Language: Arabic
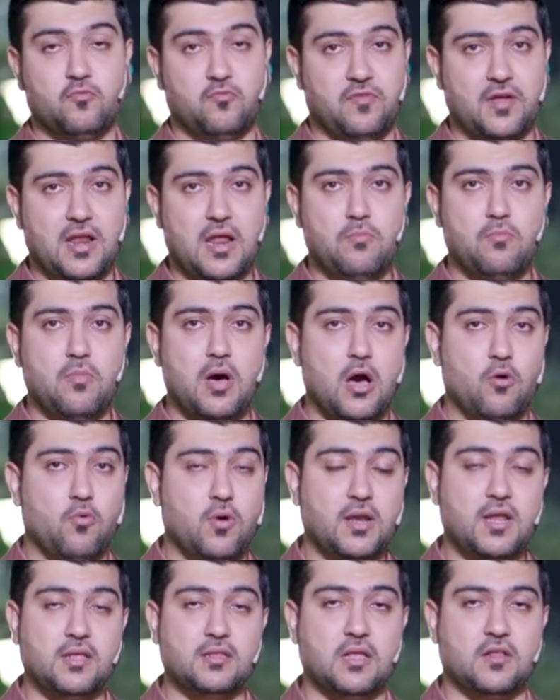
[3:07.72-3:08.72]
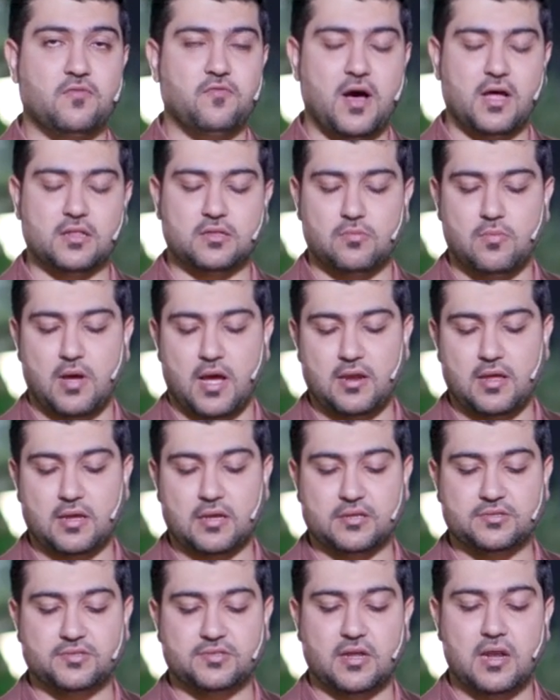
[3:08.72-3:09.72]
فلما ولدت فاطمة
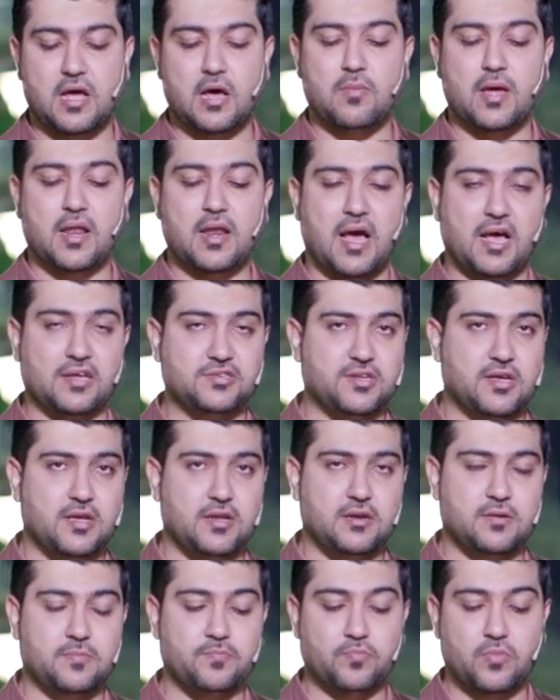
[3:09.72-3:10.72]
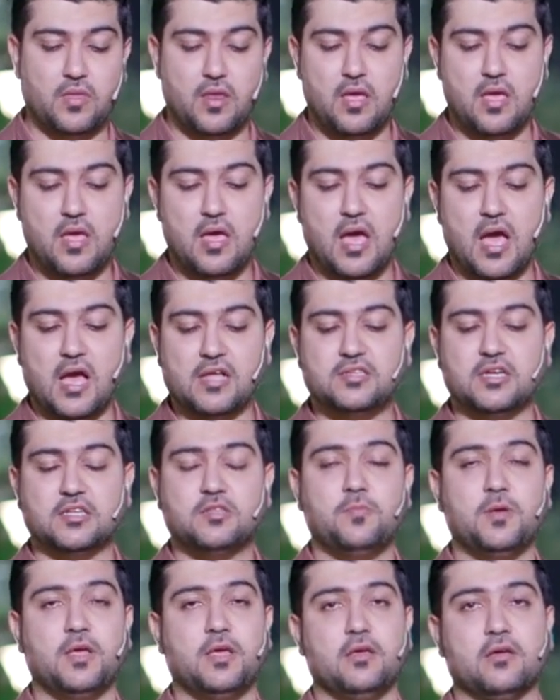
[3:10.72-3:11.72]
عليه السلام الحسن
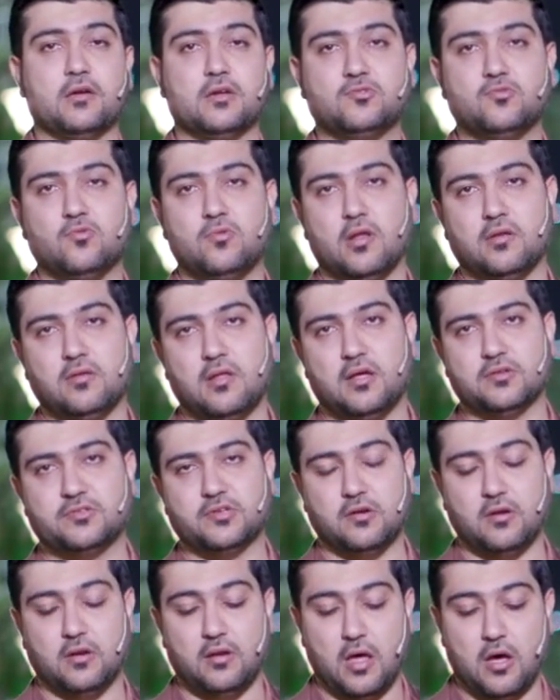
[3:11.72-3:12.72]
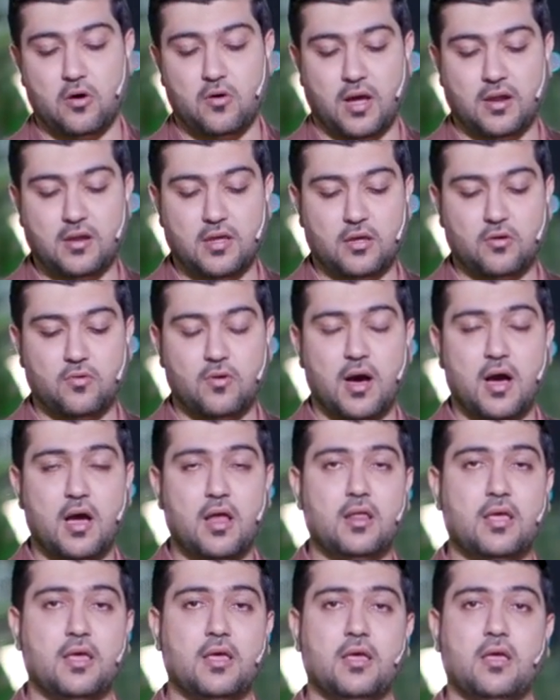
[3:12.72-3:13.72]
أتت به رسول الله صلى الله عليه
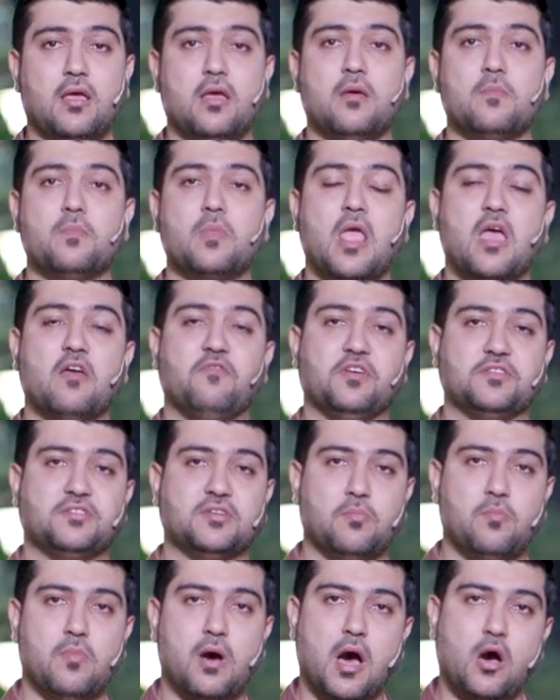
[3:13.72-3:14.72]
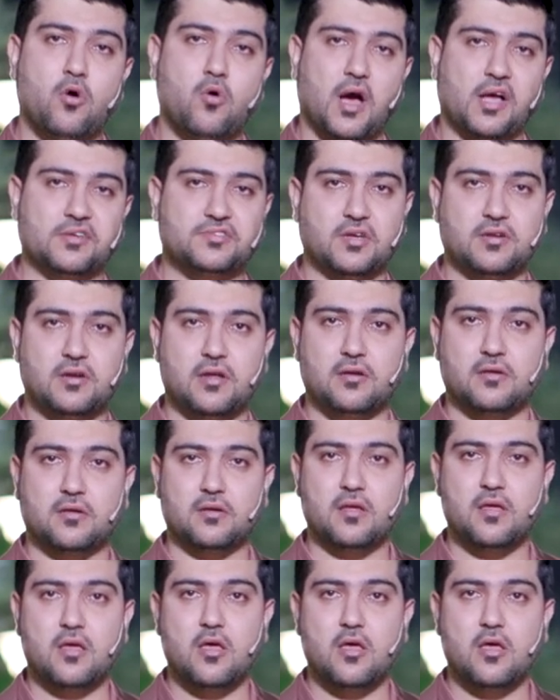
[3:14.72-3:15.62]
وآله فسماه حسنا